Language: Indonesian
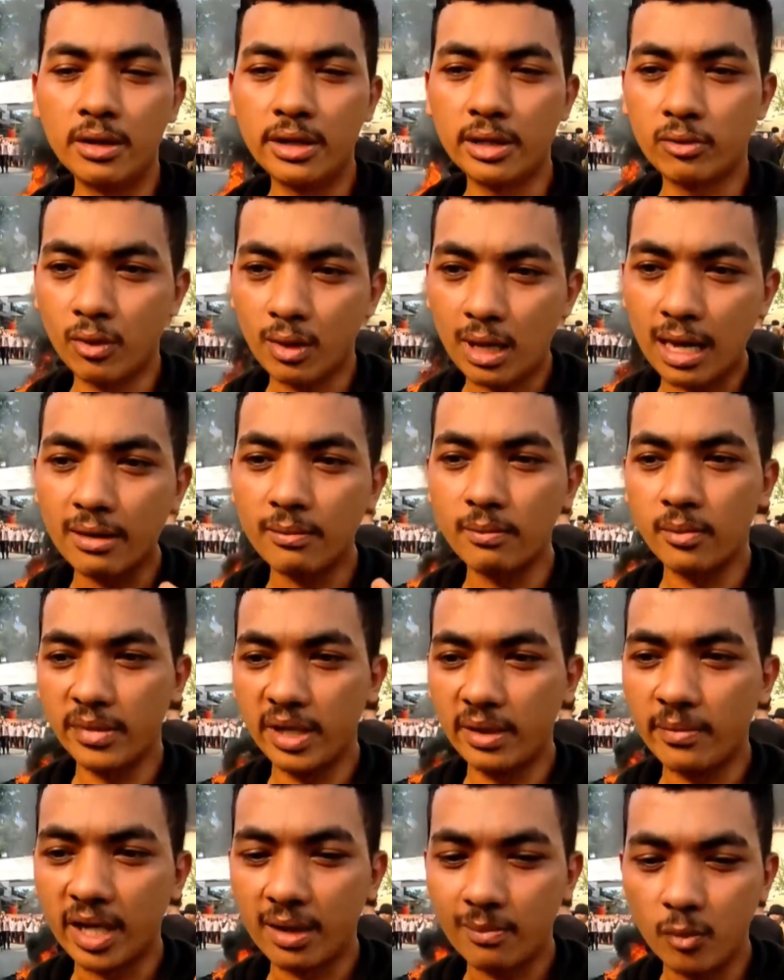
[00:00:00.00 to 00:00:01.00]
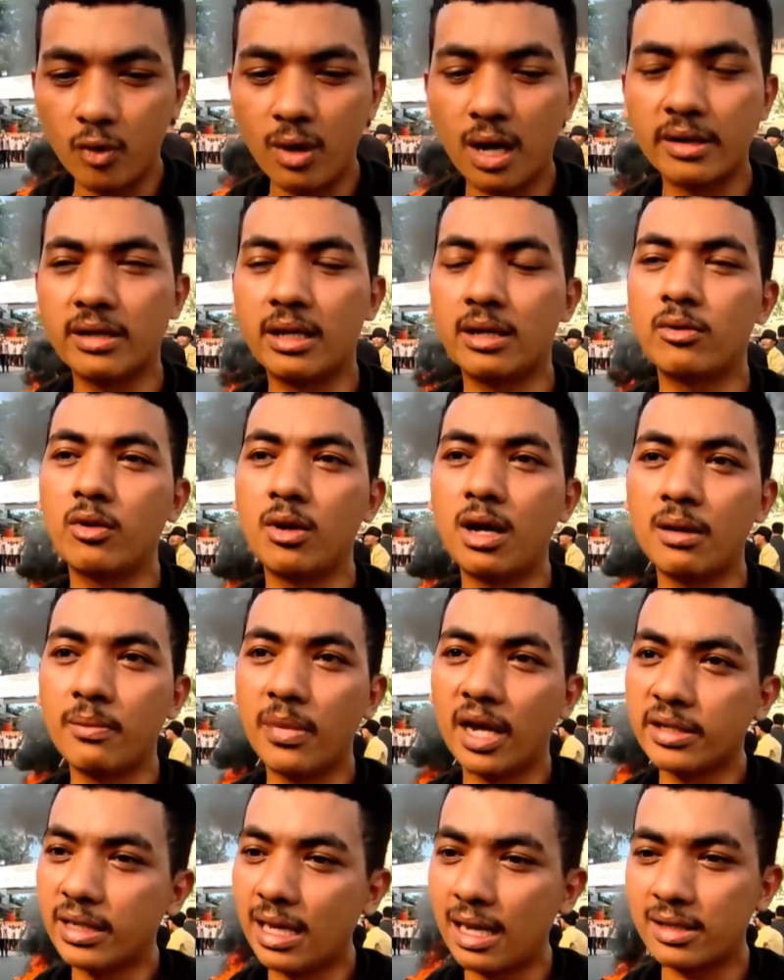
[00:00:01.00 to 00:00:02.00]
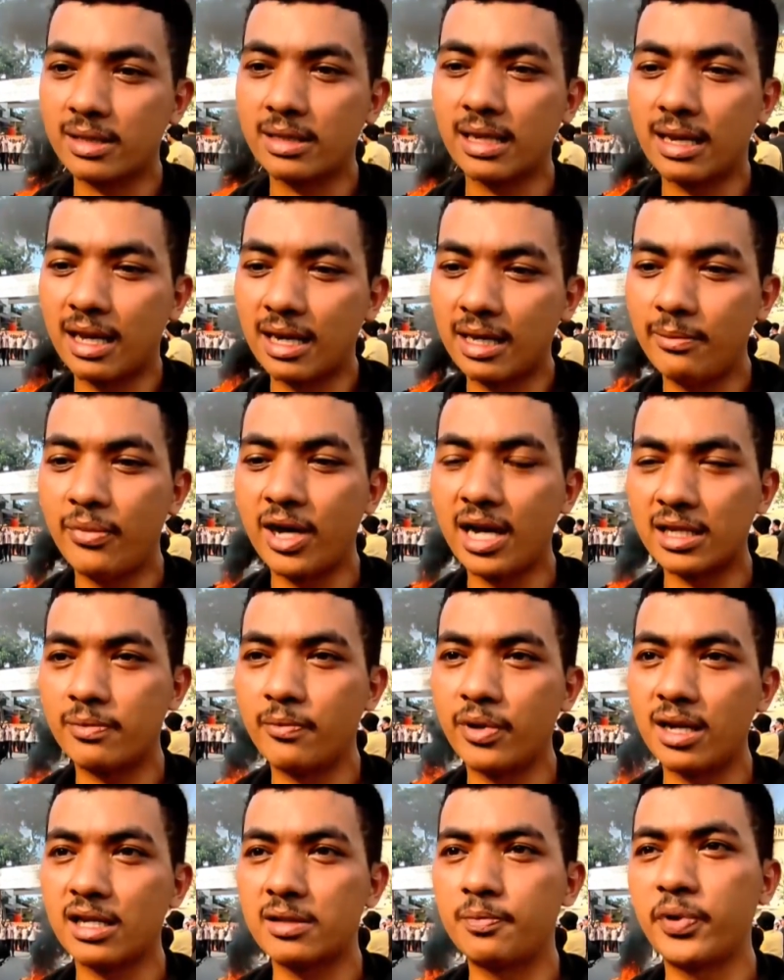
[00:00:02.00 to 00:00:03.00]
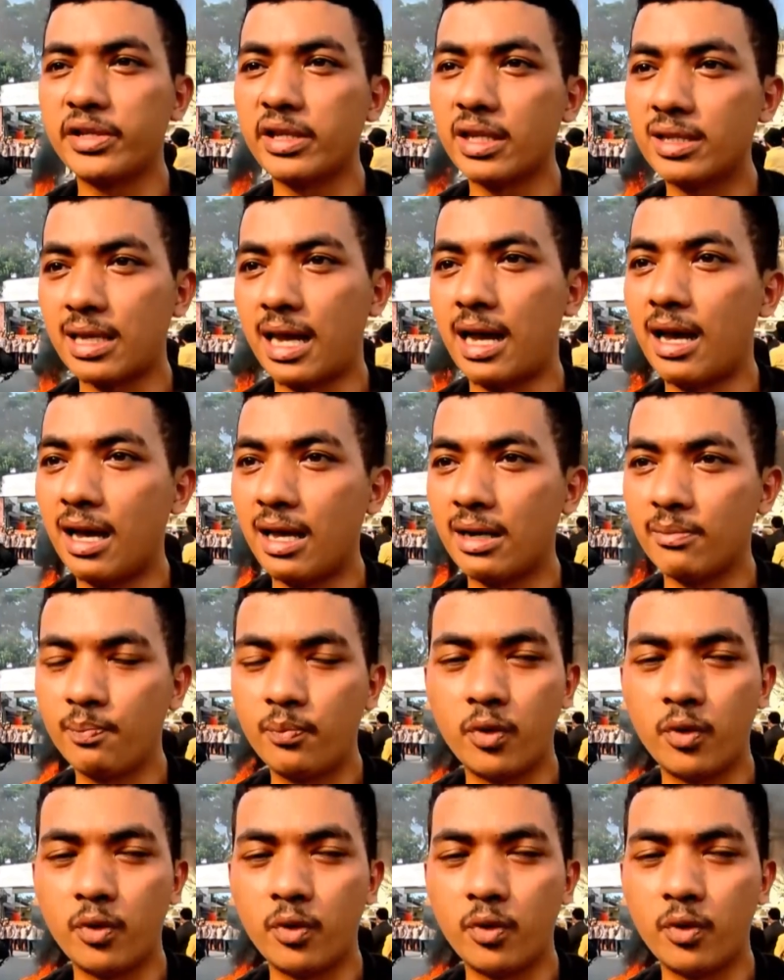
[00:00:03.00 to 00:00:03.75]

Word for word: itu kan mimik mukanya itu kan banyak sekali bekas-bekas penyiksaan,